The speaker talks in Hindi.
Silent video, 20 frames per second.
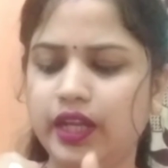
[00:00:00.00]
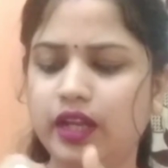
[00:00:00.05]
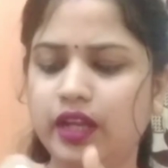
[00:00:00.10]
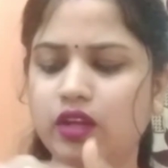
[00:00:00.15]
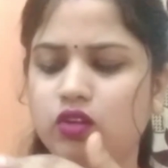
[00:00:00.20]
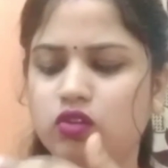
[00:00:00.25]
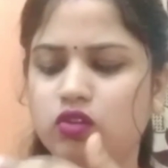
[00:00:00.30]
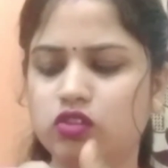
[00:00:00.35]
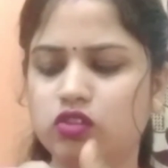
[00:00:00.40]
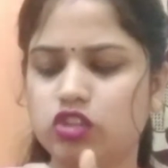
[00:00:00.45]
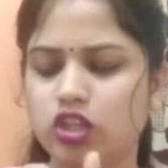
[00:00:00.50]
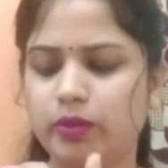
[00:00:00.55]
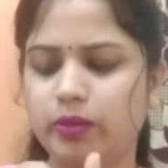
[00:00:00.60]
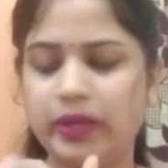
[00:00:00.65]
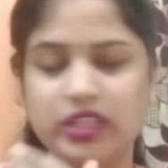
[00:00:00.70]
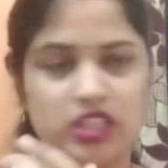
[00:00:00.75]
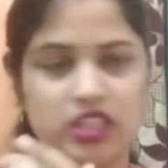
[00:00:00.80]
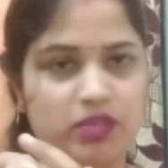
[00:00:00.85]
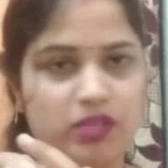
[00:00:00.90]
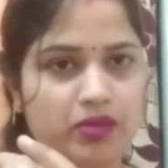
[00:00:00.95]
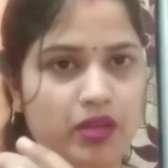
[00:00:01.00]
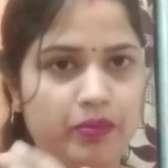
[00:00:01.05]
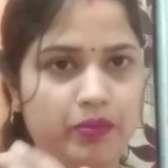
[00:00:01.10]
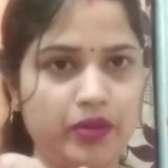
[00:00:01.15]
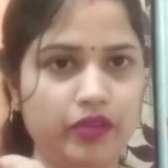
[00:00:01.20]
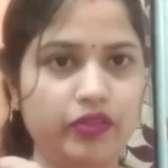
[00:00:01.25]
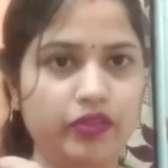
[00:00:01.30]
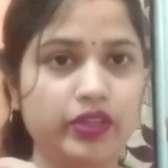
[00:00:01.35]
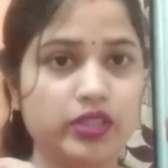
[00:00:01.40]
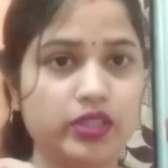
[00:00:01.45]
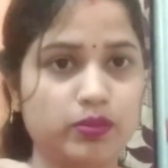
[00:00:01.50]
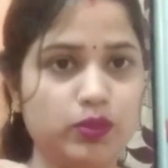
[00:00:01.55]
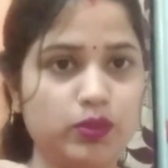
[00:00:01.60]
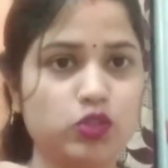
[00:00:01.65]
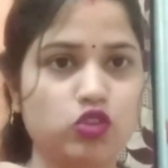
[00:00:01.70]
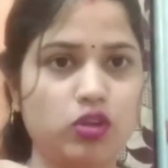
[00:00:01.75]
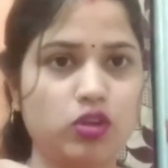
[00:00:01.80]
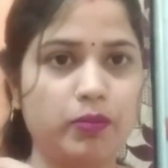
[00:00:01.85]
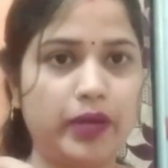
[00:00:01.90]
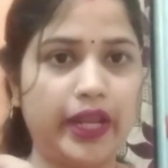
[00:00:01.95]
हैं उसके बाद से मैं अपने फेस पे
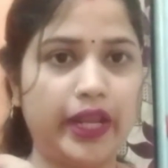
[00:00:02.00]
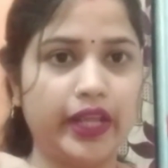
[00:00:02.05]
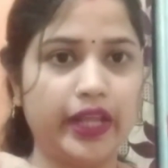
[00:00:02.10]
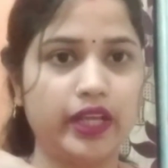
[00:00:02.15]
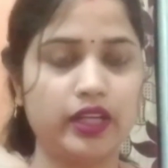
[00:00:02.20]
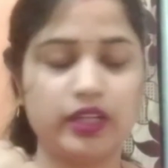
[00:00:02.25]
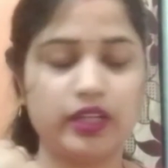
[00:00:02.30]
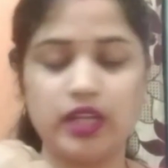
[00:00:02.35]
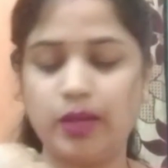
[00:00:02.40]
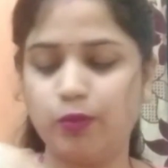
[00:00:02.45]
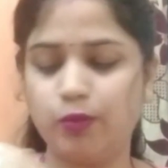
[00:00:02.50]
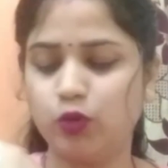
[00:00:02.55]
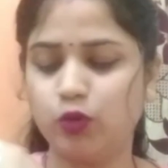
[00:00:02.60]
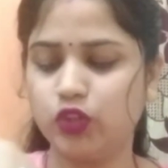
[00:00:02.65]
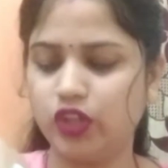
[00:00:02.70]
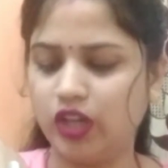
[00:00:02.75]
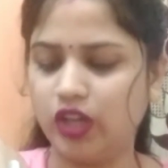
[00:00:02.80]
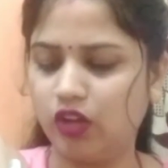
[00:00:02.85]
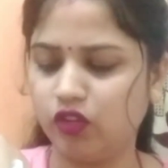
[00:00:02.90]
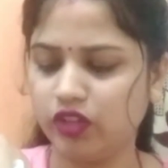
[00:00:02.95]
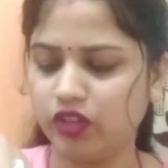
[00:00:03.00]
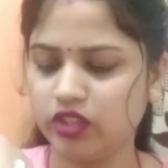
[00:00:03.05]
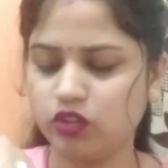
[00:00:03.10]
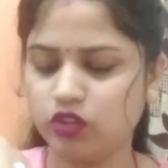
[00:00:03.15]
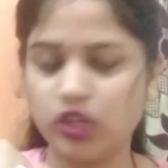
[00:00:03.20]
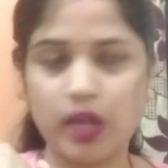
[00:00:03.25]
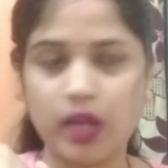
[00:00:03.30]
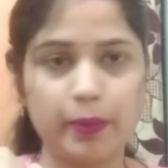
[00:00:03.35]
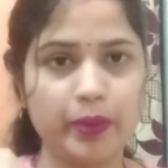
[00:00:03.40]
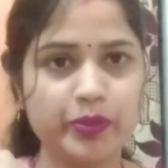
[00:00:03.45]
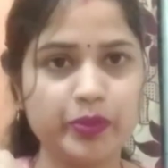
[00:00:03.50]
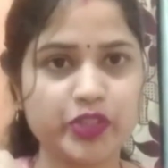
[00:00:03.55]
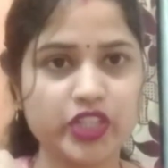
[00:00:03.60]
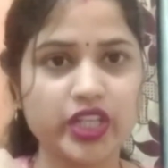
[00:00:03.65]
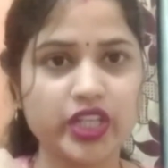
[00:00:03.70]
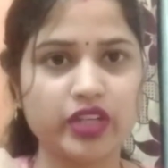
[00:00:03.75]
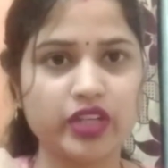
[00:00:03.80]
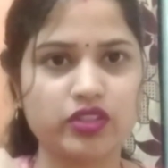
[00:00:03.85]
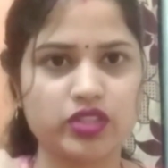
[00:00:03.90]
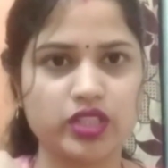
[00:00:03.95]
इसको अप्लाई करके आपको दिखाऊंगी तो यहाँ पे हम
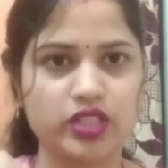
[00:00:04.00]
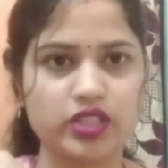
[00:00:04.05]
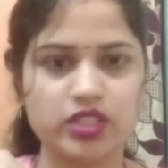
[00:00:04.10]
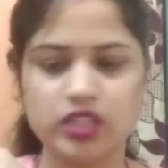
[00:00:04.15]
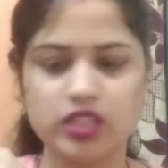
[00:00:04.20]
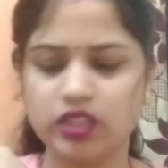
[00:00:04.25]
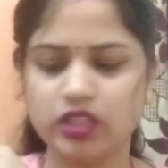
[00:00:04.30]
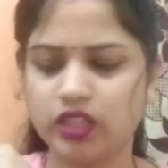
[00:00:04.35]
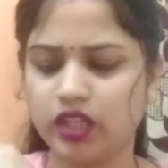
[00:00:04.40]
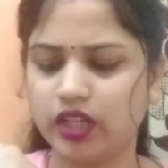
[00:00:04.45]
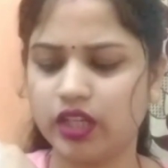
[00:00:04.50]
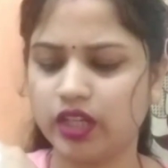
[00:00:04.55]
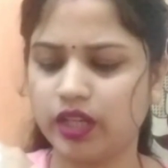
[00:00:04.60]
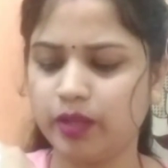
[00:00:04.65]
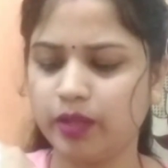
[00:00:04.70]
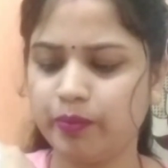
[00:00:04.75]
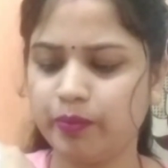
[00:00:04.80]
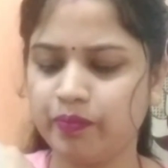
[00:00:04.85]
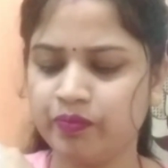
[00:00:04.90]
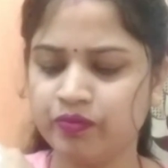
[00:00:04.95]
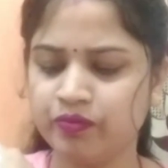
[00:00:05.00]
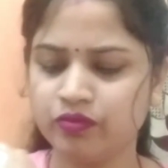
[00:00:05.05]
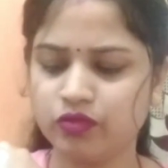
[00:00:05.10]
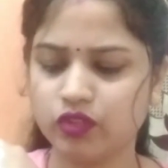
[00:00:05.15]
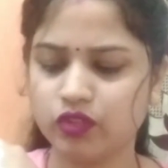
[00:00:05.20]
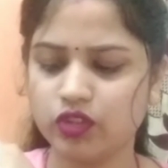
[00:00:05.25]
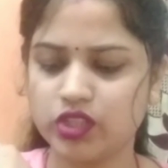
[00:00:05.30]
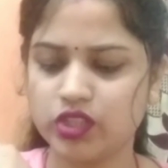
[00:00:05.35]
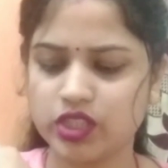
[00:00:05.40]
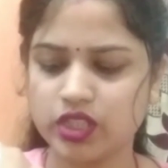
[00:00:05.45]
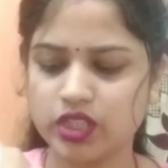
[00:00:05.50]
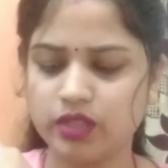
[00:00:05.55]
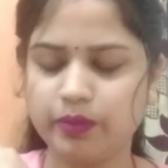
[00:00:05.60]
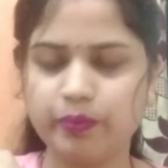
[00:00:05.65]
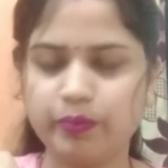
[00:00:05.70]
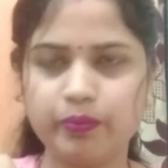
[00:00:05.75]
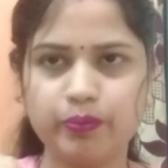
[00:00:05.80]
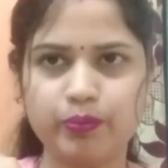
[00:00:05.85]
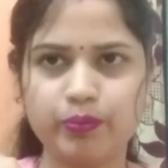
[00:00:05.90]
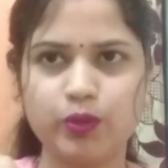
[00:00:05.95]
इसकी कश टेस्टिंग देख रहे हैं तो इसकी
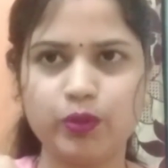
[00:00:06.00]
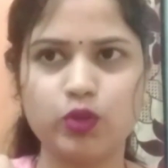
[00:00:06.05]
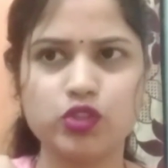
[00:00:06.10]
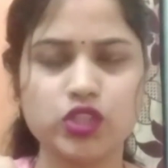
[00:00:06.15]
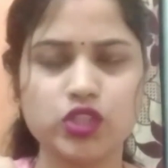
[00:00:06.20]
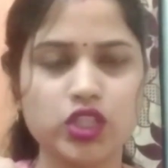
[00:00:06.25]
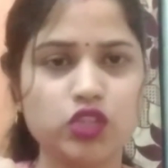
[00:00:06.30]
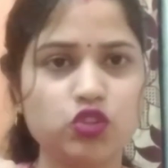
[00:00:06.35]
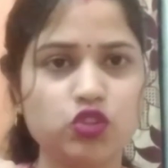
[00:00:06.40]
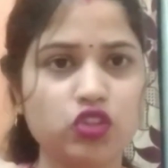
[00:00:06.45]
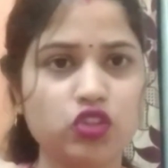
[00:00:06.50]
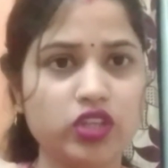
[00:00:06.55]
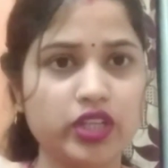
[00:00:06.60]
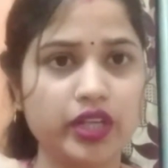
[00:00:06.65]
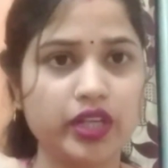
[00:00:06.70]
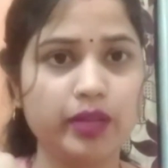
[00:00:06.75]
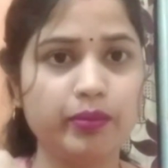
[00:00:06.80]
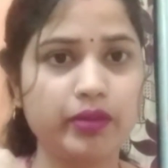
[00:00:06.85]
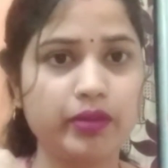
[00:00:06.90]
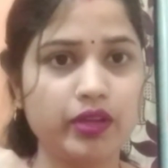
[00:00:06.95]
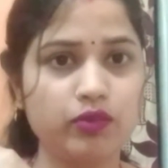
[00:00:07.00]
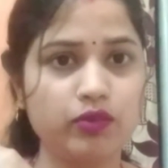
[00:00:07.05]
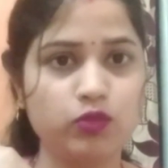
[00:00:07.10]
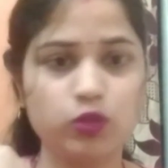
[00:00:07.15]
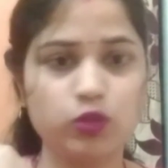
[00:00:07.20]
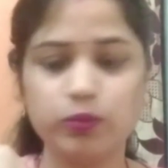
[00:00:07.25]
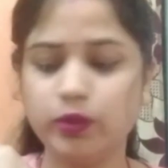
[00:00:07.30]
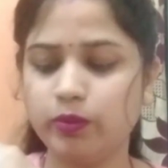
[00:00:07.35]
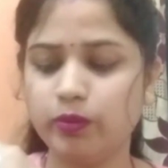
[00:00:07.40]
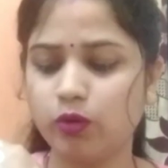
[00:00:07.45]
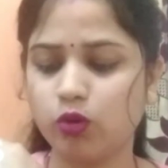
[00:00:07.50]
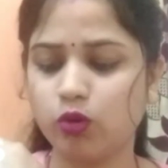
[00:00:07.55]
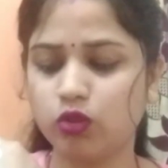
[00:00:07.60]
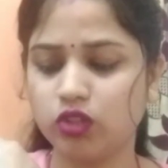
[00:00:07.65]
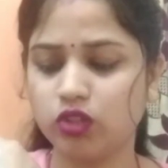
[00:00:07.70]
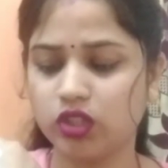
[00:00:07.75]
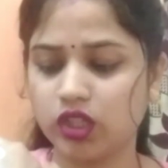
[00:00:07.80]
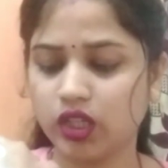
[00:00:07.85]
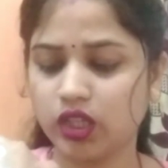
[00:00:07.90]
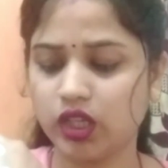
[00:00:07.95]
पॉन्स की जो क्रीम है वो भी
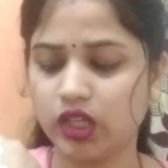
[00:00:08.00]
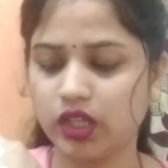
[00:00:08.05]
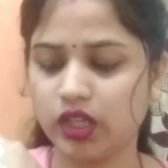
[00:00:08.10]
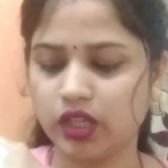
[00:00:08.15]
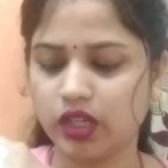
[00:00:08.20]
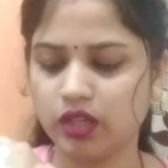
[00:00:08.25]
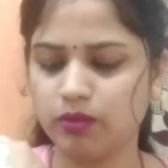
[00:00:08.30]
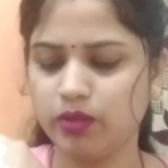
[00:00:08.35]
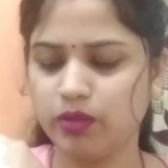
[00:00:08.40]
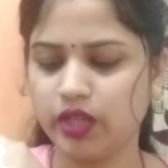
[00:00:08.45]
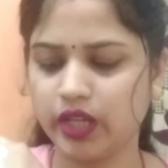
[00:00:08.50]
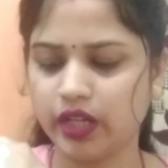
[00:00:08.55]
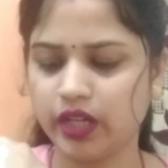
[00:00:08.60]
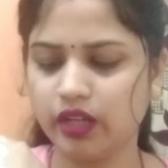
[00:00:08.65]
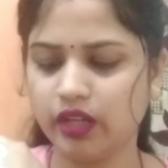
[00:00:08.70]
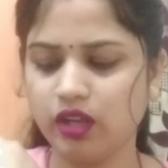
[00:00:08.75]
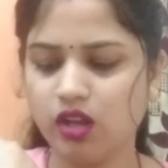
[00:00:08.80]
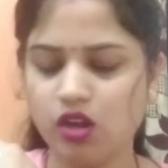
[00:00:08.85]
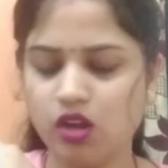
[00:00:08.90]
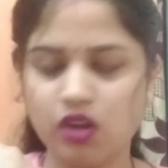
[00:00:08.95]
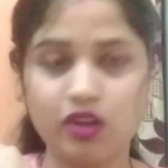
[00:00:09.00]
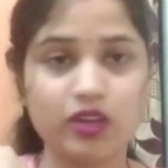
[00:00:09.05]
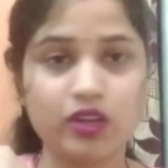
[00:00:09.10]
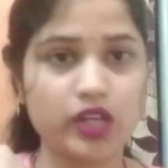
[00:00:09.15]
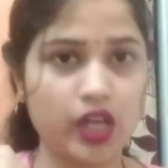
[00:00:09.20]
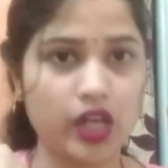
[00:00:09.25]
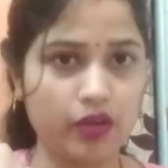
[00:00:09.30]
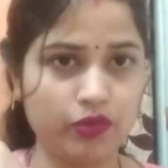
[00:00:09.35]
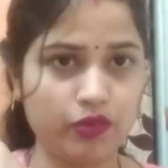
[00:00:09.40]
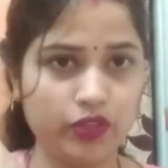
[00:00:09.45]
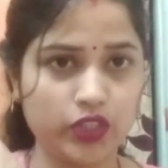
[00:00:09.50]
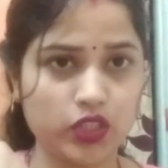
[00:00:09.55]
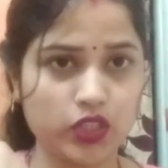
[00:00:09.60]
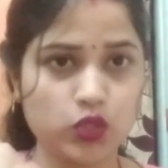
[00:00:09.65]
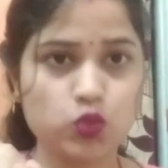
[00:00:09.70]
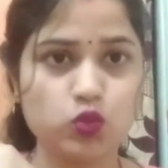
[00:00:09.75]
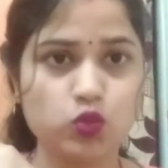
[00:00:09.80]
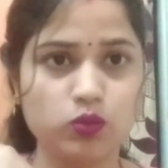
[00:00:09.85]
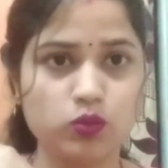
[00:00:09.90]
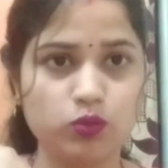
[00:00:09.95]
बहुत ज़्यादा क्रीमी है और काफ़ी
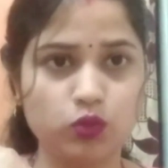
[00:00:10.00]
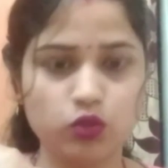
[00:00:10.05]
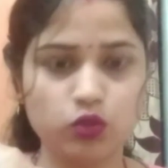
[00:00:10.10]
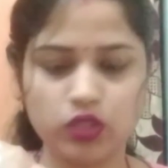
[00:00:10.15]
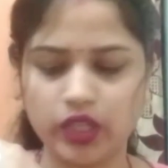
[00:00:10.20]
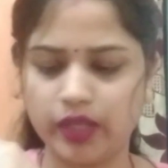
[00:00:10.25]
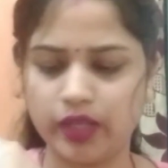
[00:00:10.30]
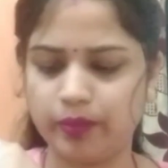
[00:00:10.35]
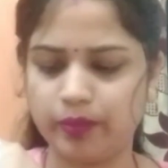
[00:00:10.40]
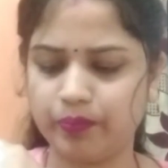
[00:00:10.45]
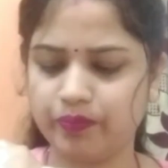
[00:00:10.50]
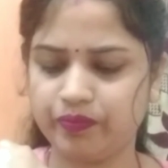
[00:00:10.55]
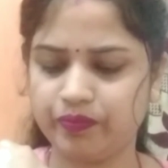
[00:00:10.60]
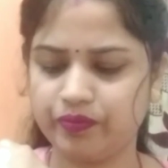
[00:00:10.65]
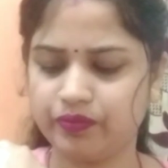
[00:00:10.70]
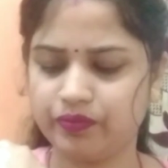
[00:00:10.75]
ज़्यादा स्मूथ है